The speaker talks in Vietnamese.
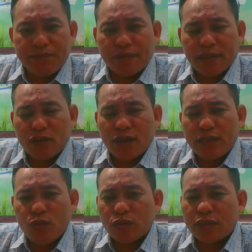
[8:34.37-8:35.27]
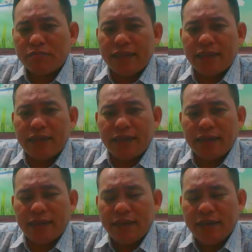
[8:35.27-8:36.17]
chứ còn cái nguồn thông tin đó
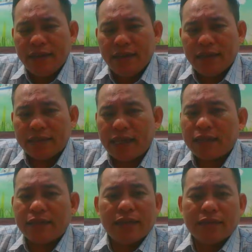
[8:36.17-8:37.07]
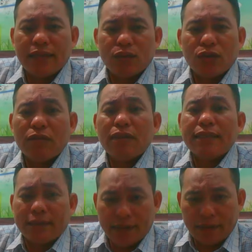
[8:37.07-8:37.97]
là à, xác thực thì tôi không có xác
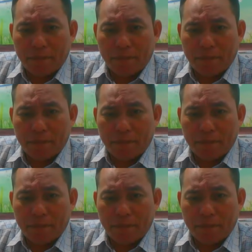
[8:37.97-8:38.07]
thực